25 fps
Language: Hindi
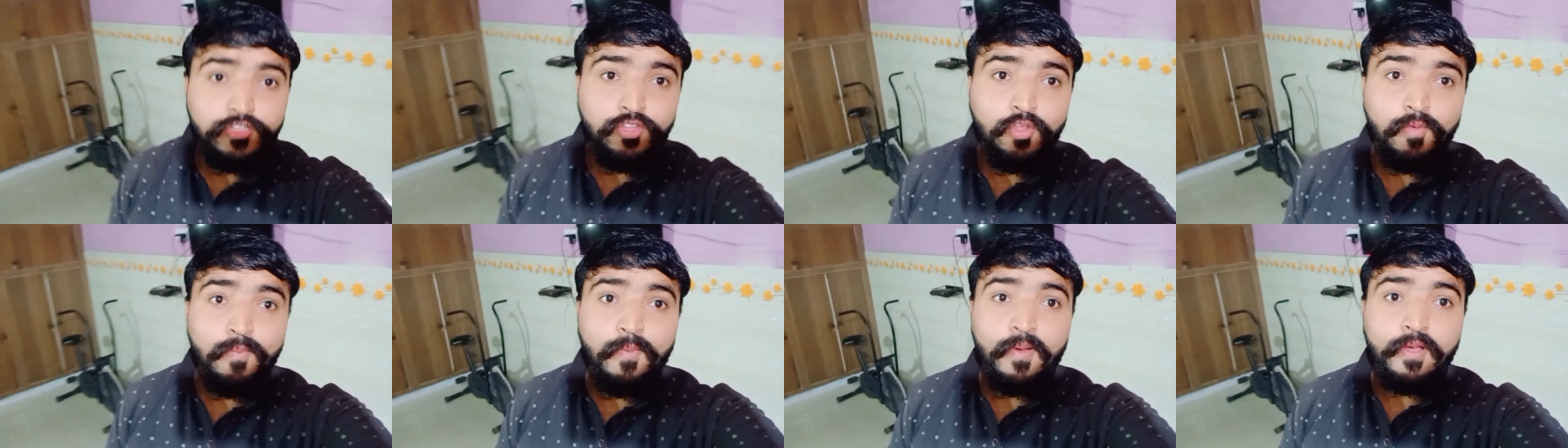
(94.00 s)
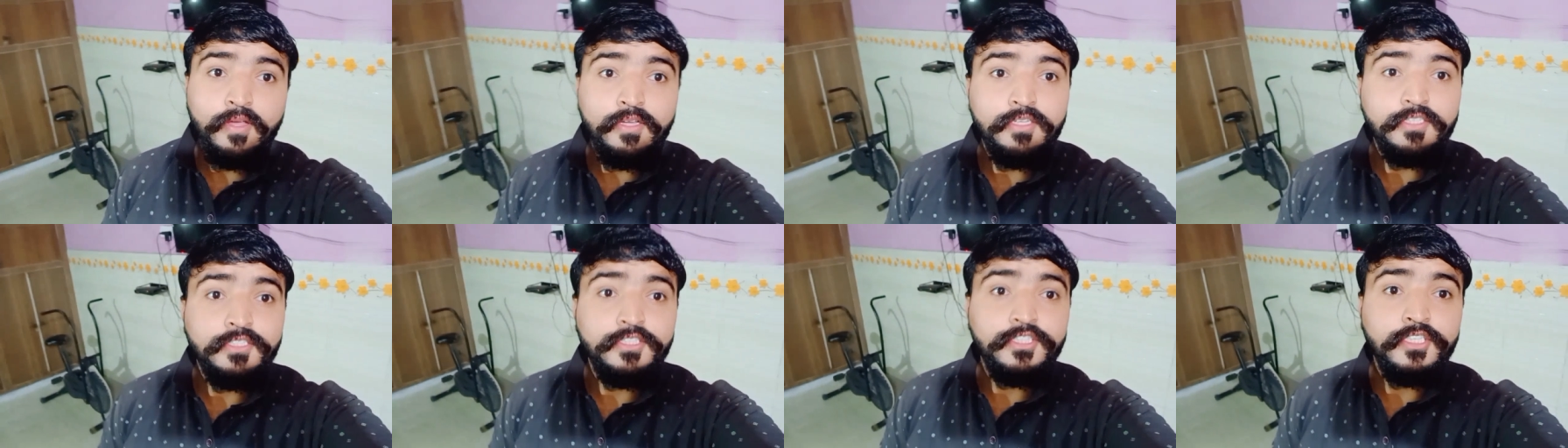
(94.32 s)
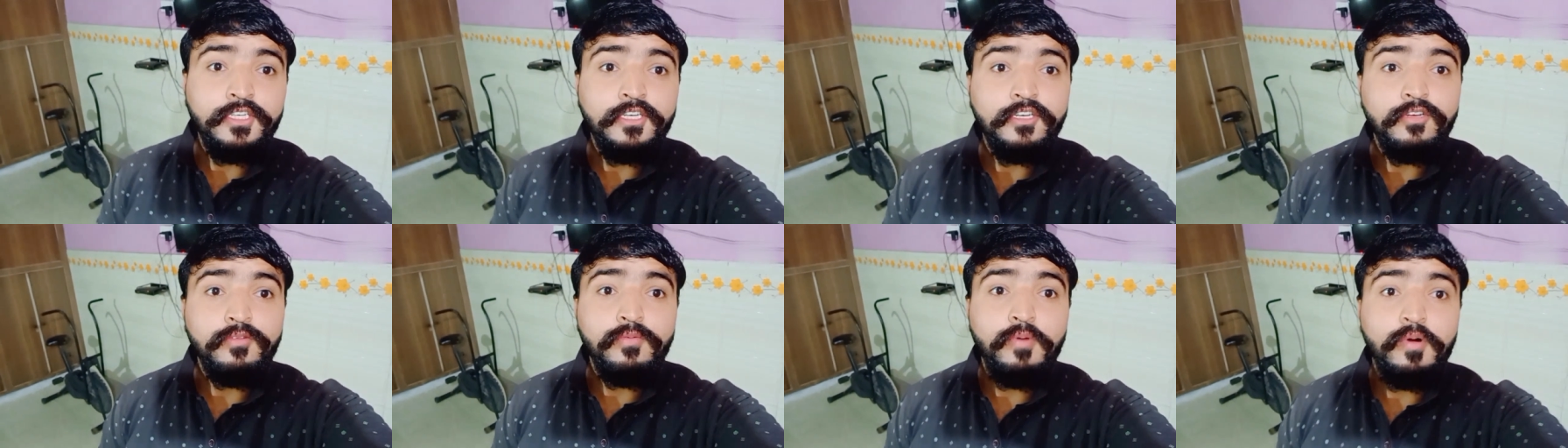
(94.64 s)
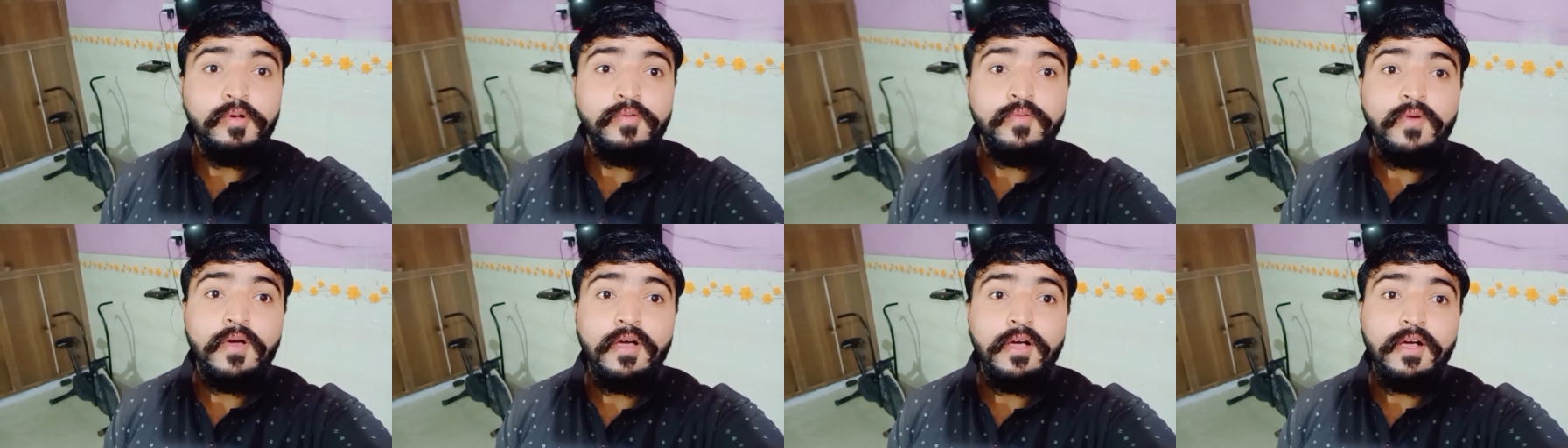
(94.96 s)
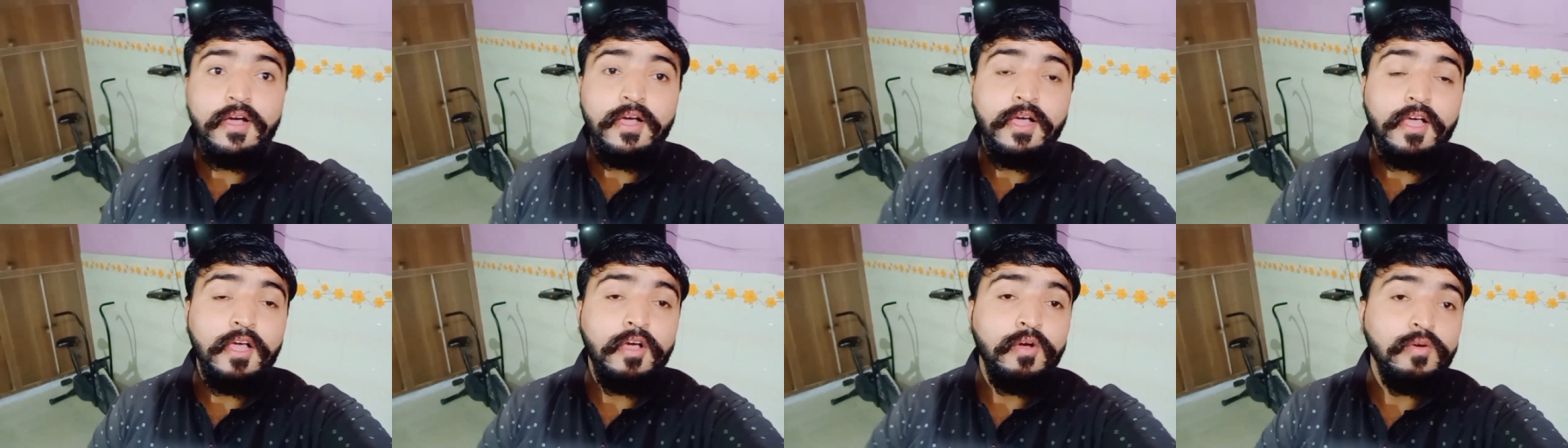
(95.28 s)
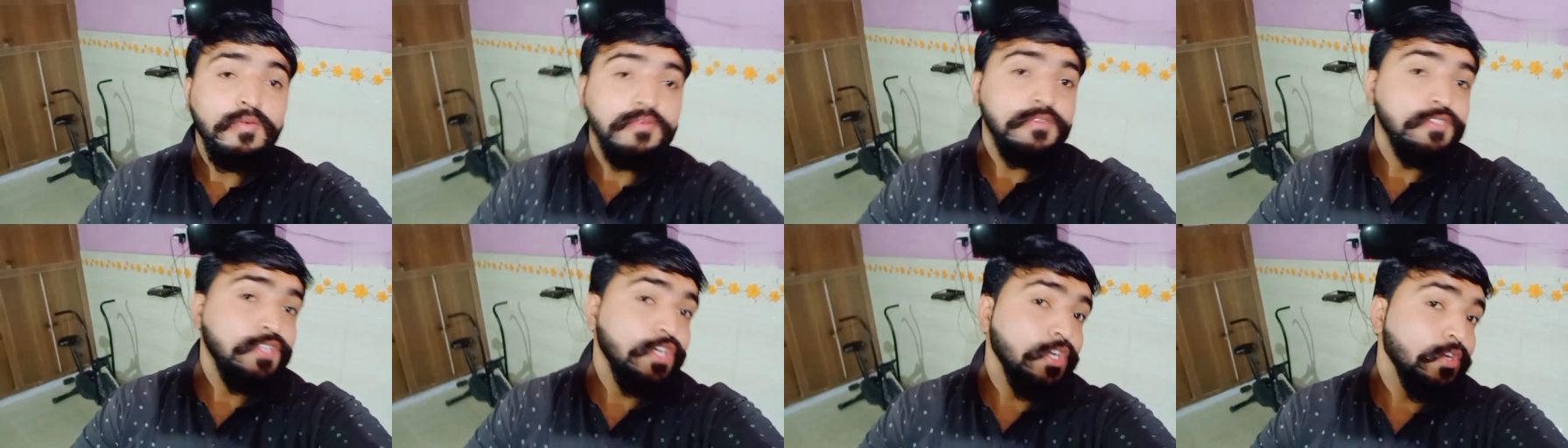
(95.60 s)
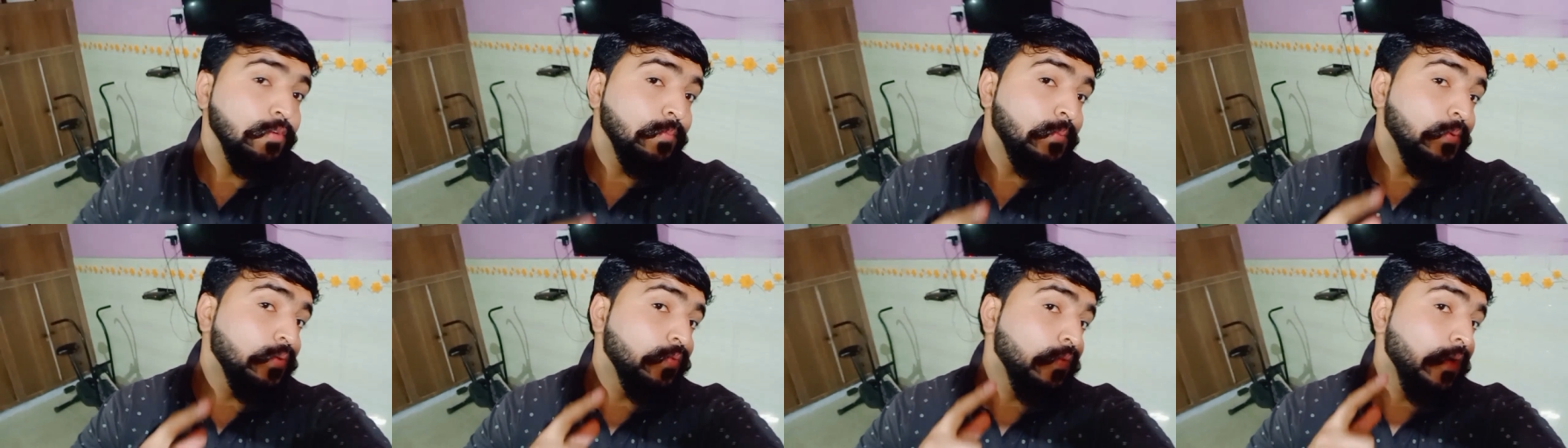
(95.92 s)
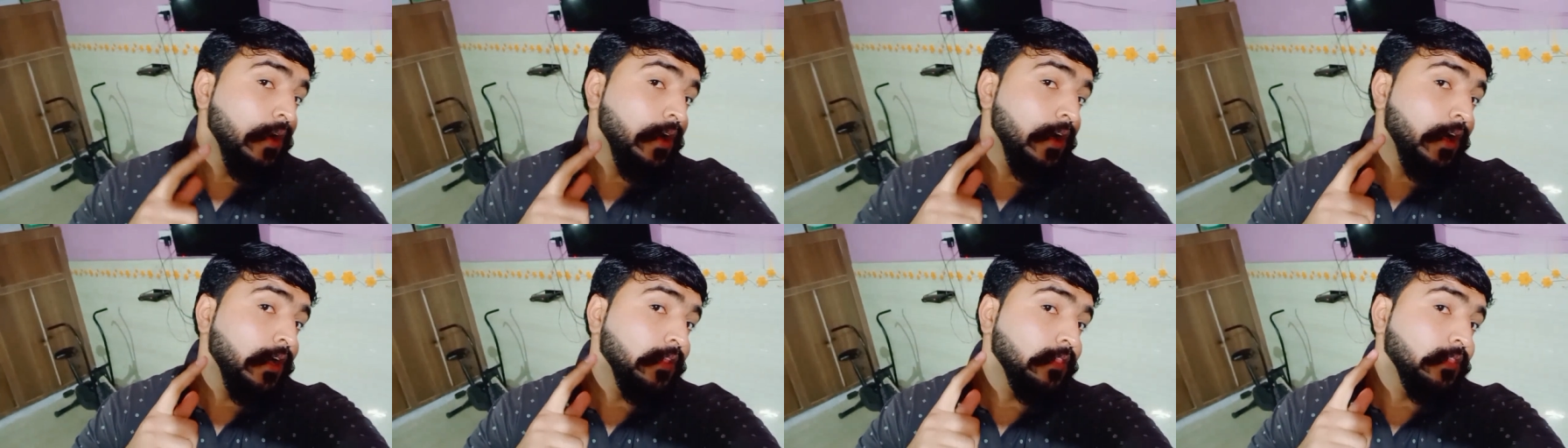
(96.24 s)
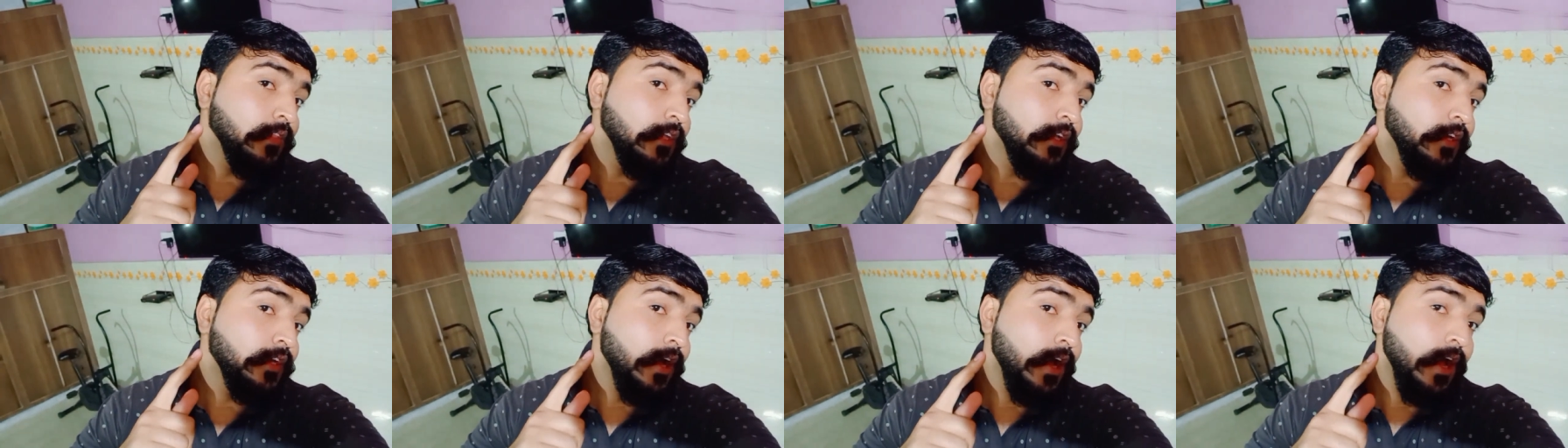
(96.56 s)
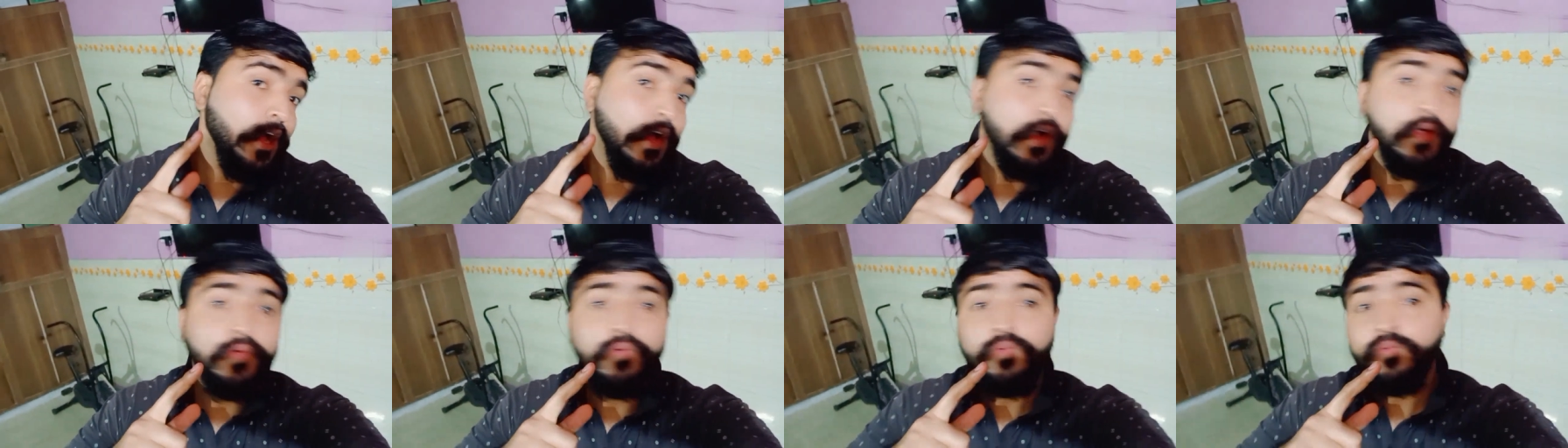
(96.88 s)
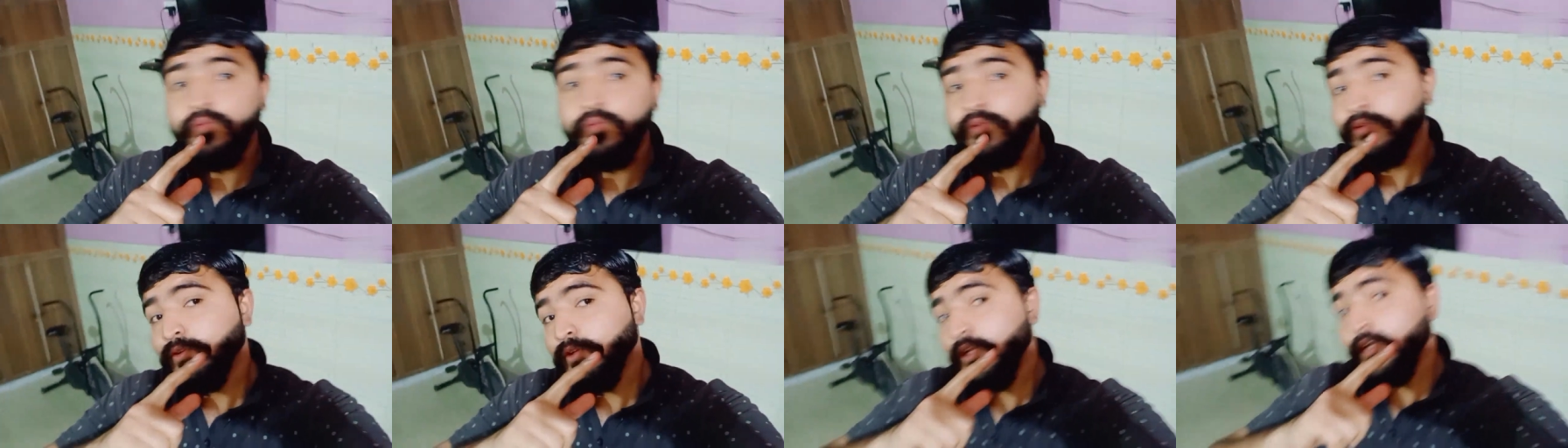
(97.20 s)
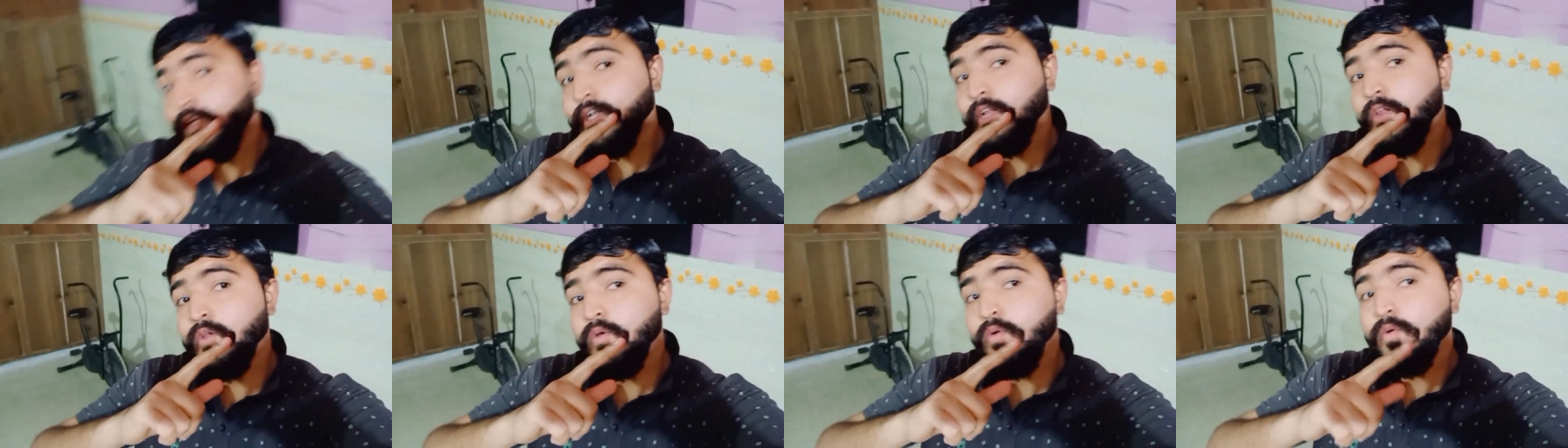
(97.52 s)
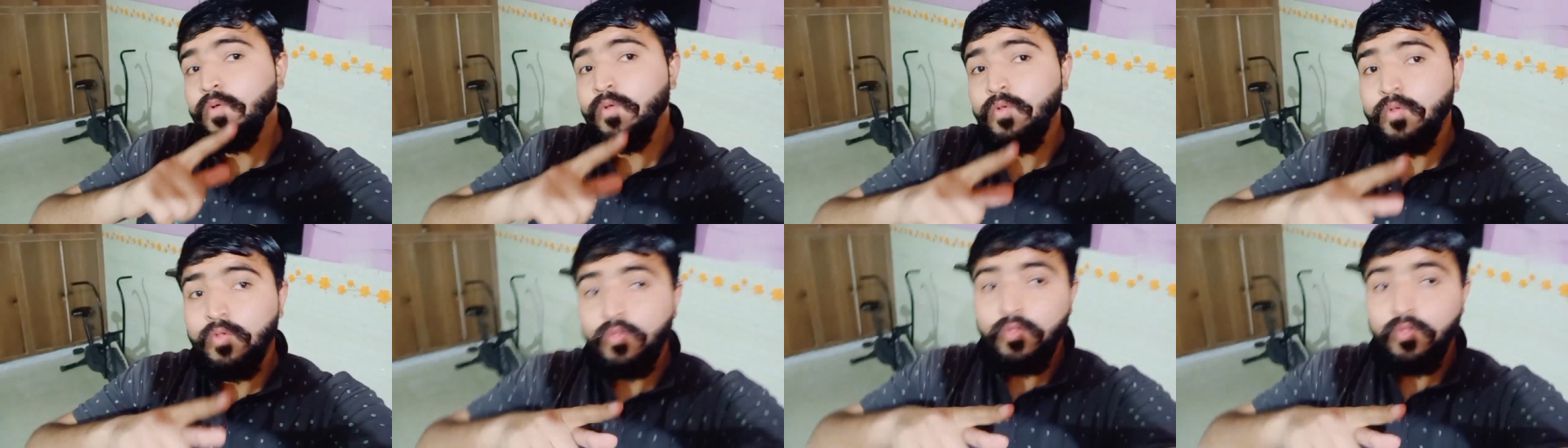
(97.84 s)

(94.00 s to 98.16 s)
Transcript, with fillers: तो भाई शेव बनवा का आया हूँ शेव बनवा का आते ना आया हूँ देख लो